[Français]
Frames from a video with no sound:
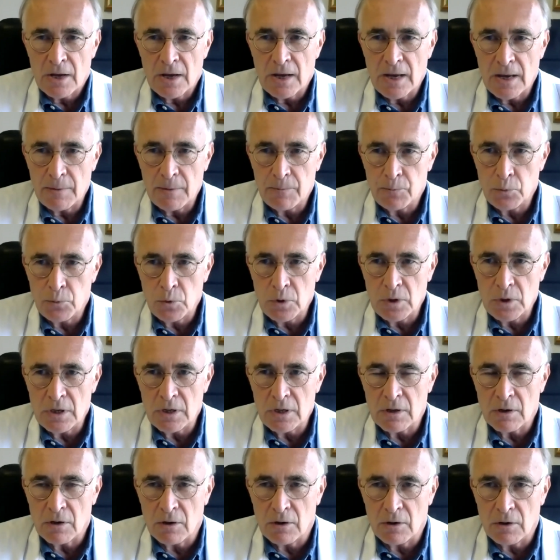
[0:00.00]
Et
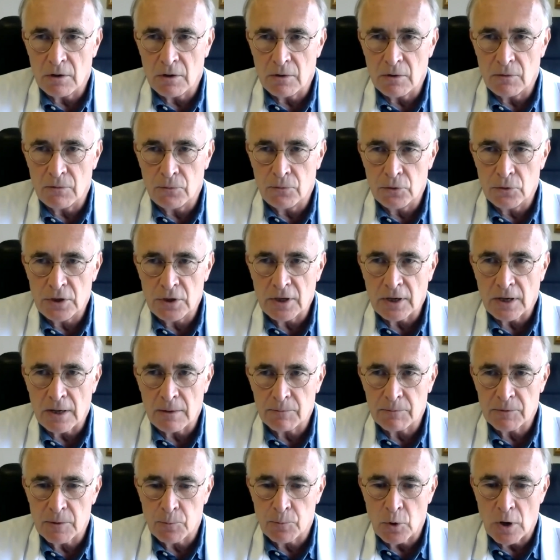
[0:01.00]
puis, euh, vous dire
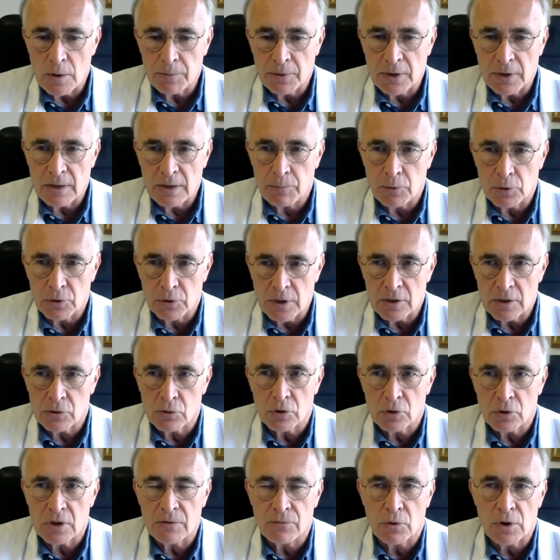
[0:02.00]
un petit peu après, peut-être
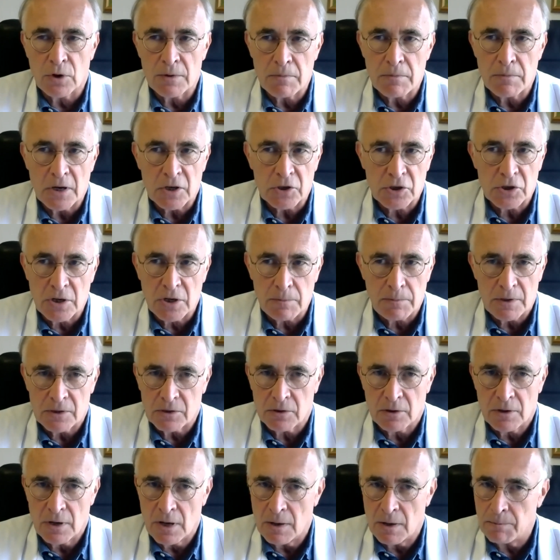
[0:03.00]
ceux qui vont émerger,
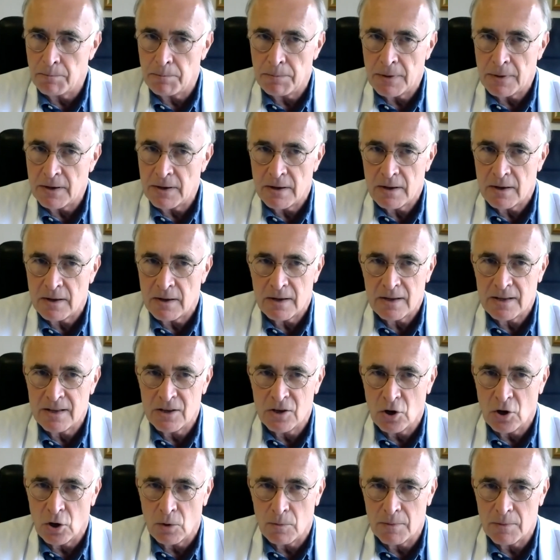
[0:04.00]
parce qu'il n'y en a pas
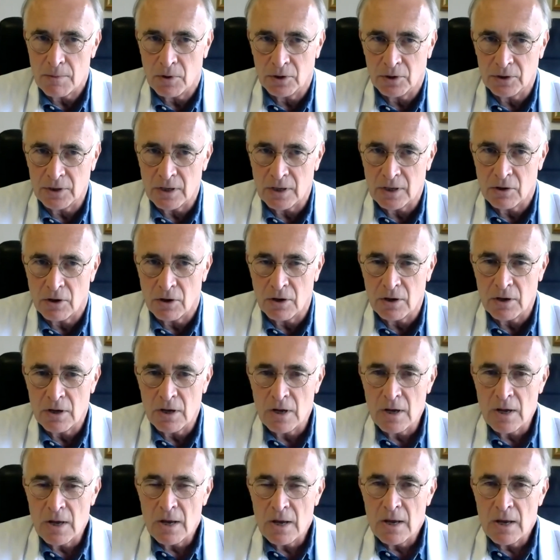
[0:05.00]
énormément d'ailleurs.
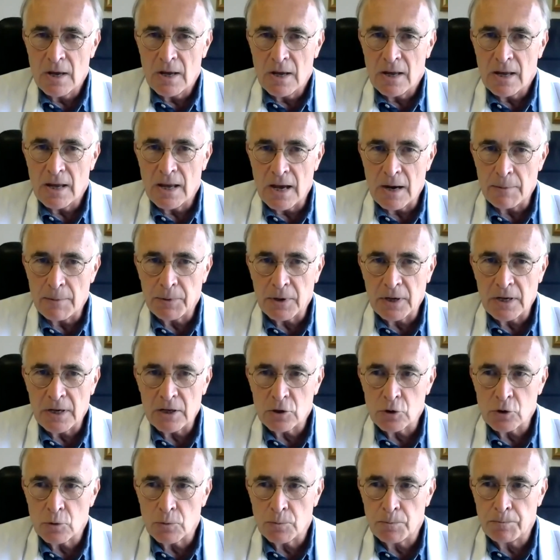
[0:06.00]
Et après,
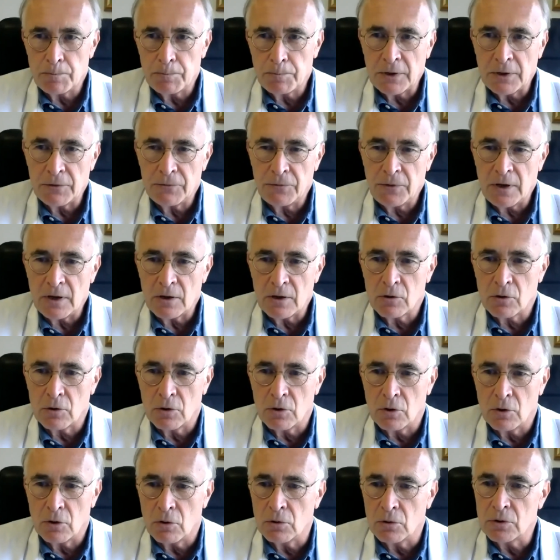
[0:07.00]
je préfère
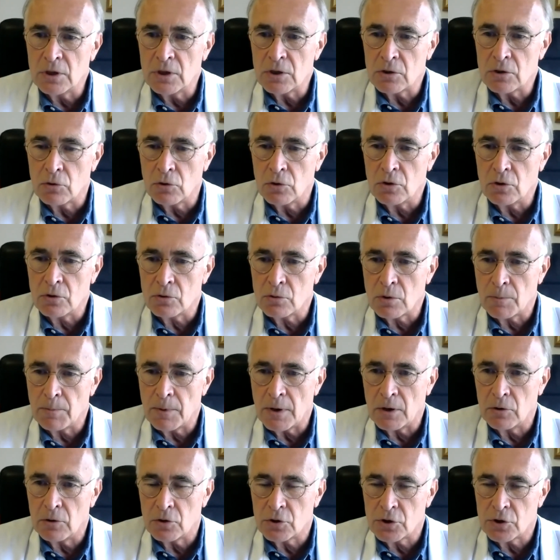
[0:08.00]
qu'on discute, soit
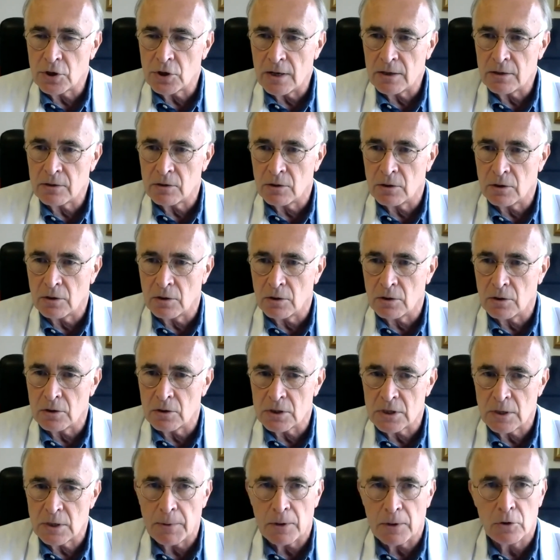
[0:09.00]
par le chat, euh,
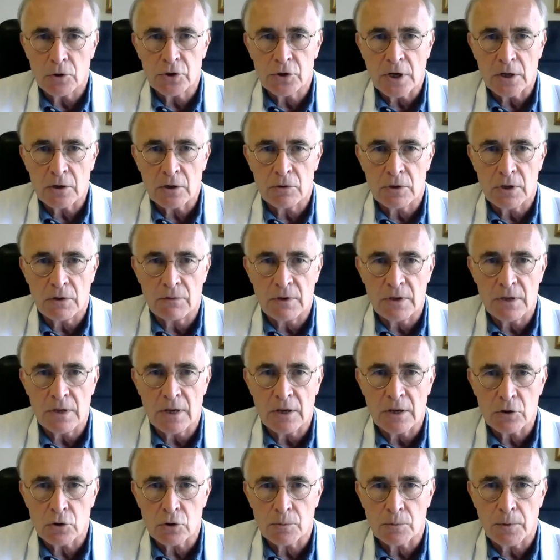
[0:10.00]
c'est par le chat, du
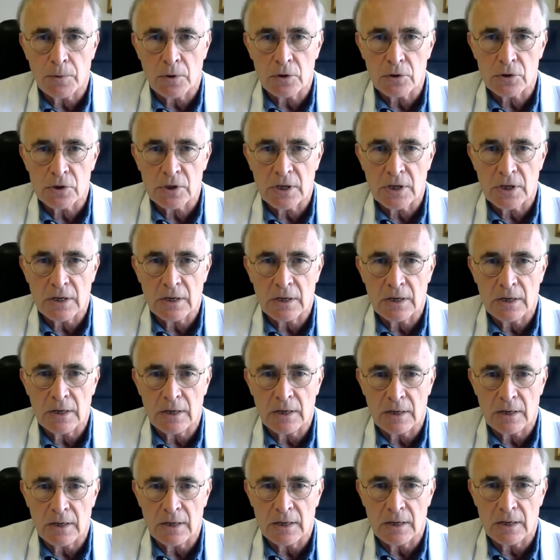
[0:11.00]
hein, je pense,
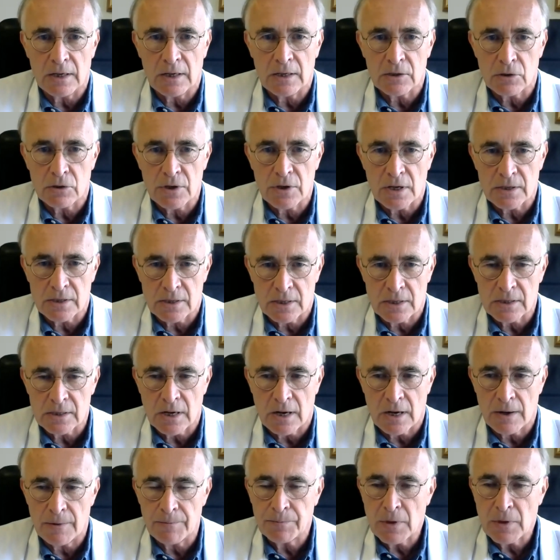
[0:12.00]
et, et, Sonia, c'est
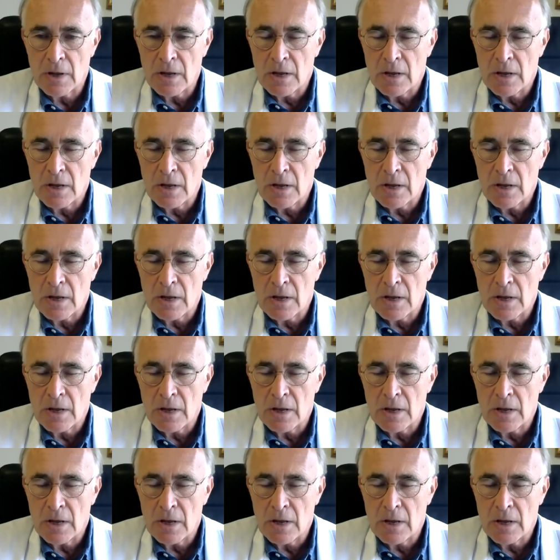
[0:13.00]
ça.